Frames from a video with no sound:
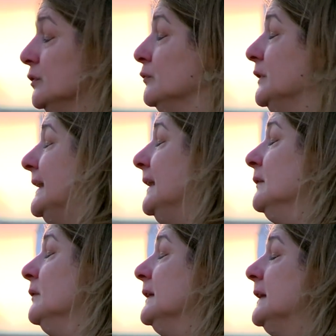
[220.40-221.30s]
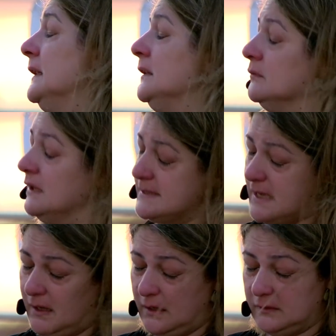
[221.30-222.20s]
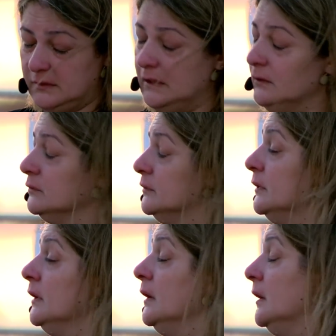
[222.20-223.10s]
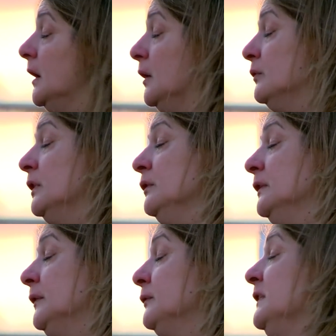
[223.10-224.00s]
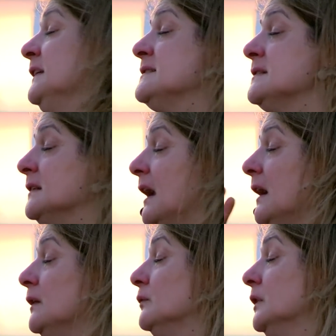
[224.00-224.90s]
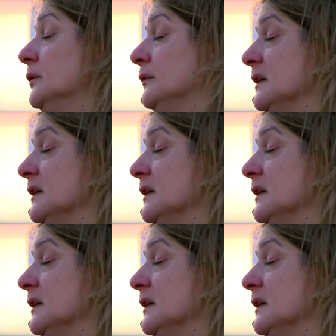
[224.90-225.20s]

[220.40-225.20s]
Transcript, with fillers: والكل والكل ولسحر كلهم او كلهم اخوات نحن صرنا اهل واخوه